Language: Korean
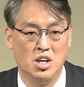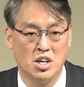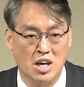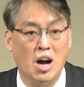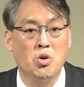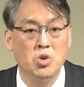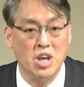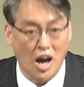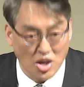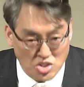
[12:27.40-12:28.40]
라고
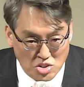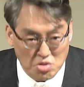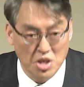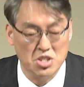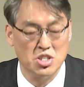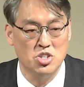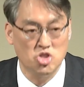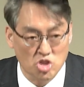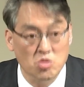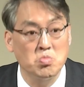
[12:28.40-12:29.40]
약속하신
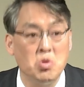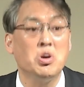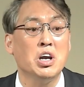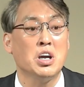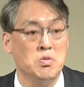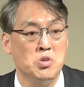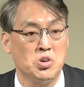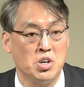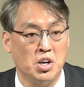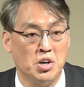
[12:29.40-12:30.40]
축복의
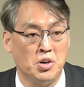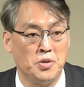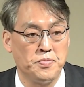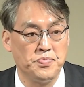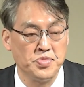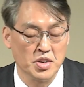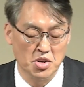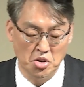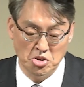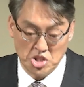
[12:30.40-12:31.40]
계명이에요.
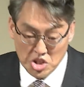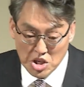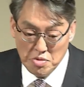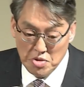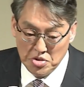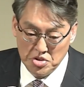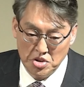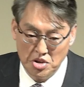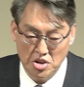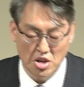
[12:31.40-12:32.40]
여러분
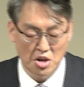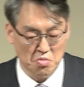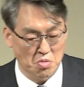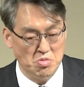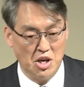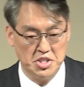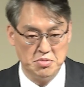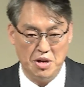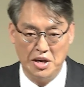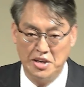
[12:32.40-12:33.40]
십계명은요. 뭐 뭐 하지
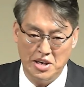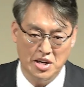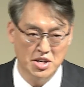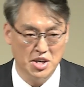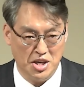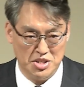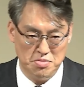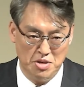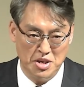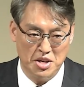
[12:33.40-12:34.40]
말아라. 하지
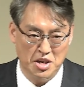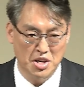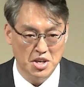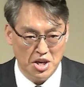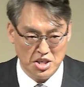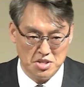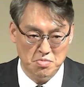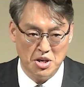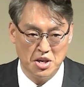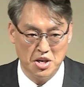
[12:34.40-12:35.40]
말아라. 하지
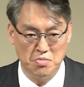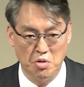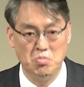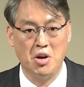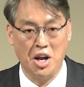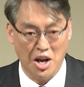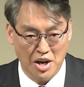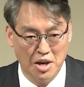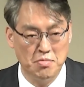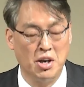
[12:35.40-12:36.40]
말아라. 뭐 뭐
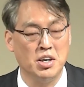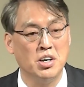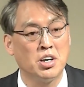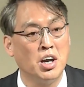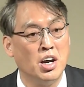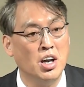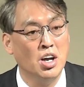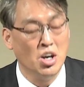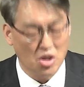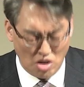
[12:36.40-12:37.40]
해라 막 이렇게
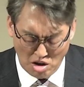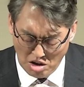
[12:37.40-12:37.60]
어,